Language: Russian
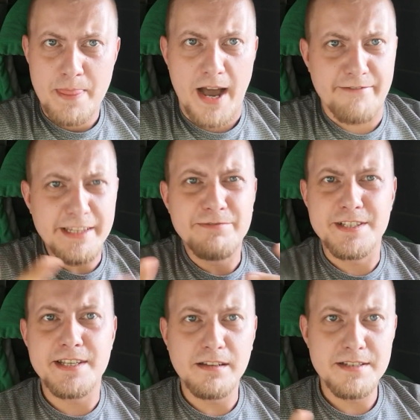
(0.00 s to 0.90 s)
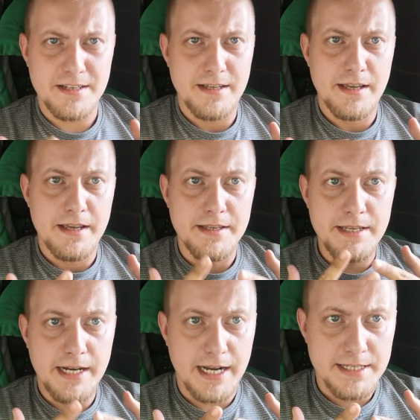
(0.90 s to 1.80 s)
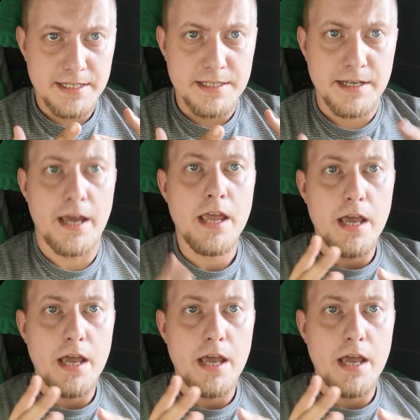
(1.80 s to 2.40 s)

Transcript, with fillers: а вы этого делать не хотите.